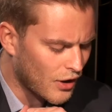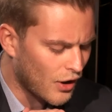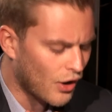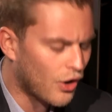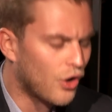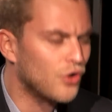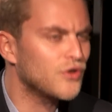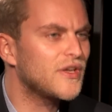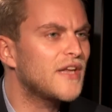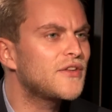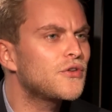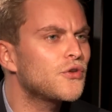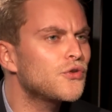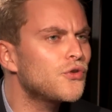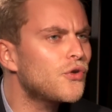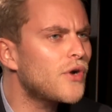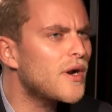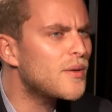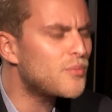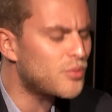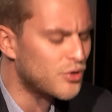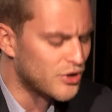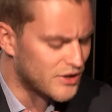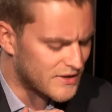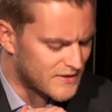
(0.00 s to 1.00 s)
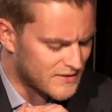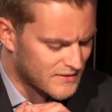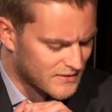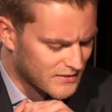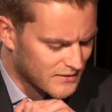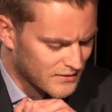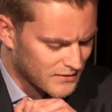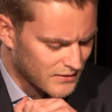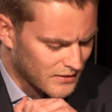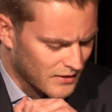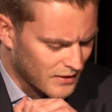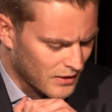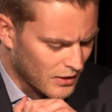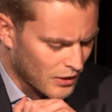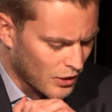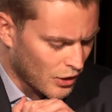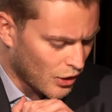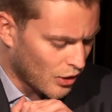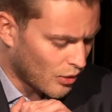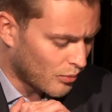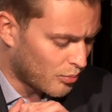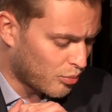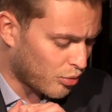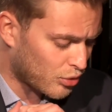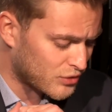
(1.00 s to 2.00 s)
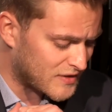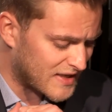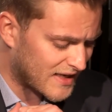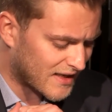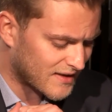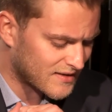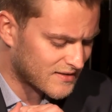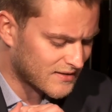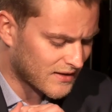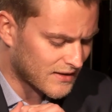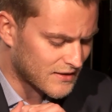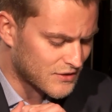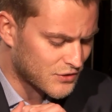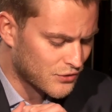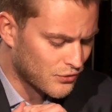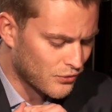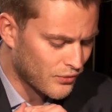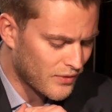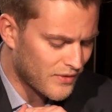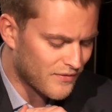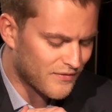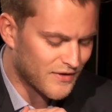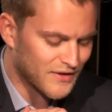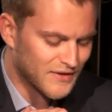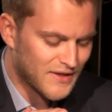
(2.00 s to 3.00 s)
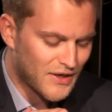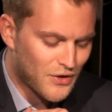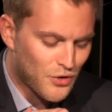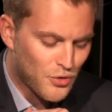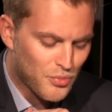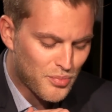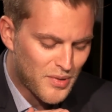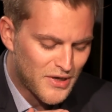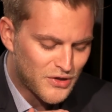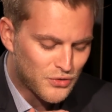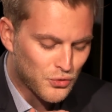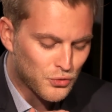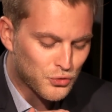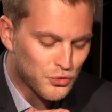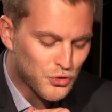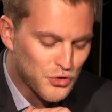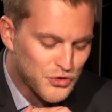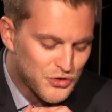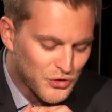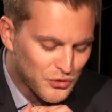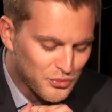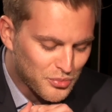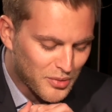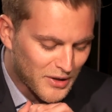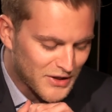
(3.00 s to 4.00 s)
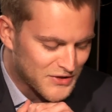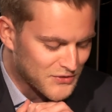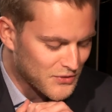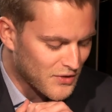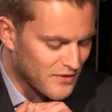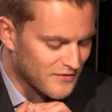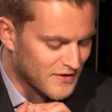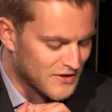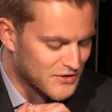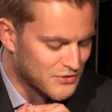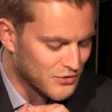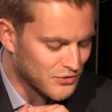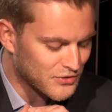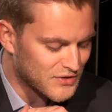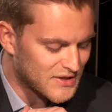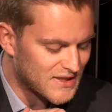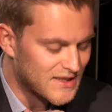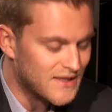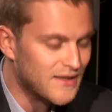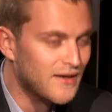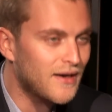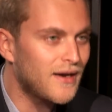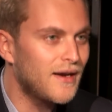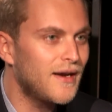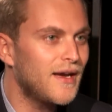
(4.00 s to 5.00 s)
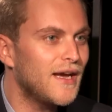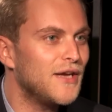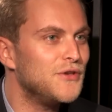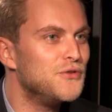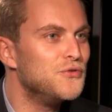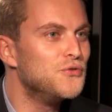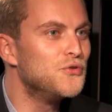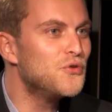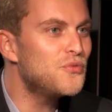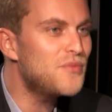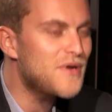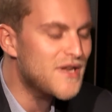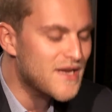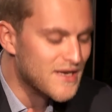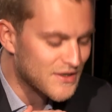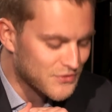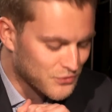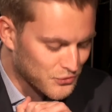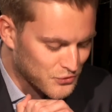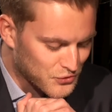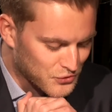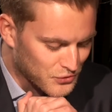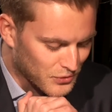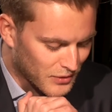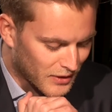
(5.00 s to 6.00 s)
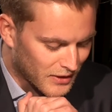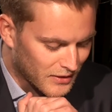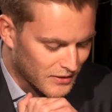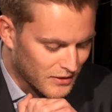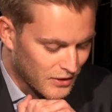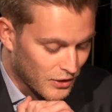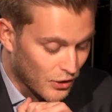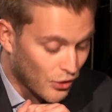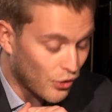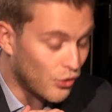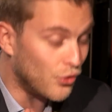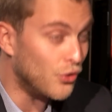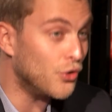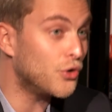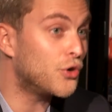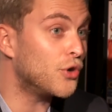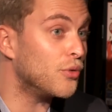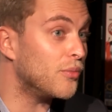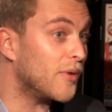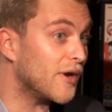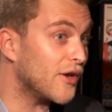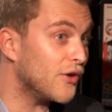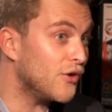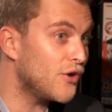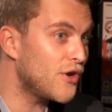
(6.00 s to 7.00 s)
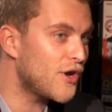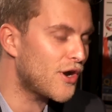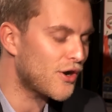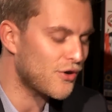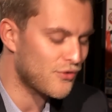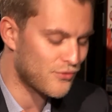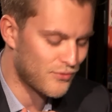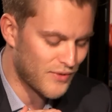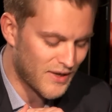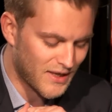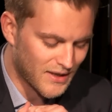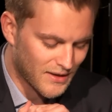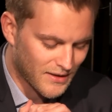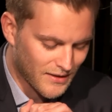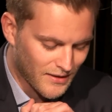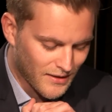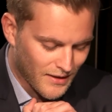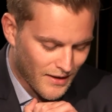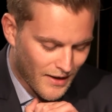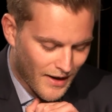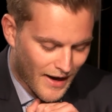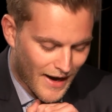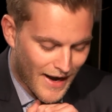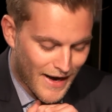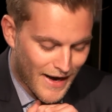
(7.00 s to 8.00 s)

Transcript: en attendant la police. Pour séquestration, il vient d'écoper de deux ans de prison avec sursis et d'une obligation de soins. Le cambrioleur, lui, a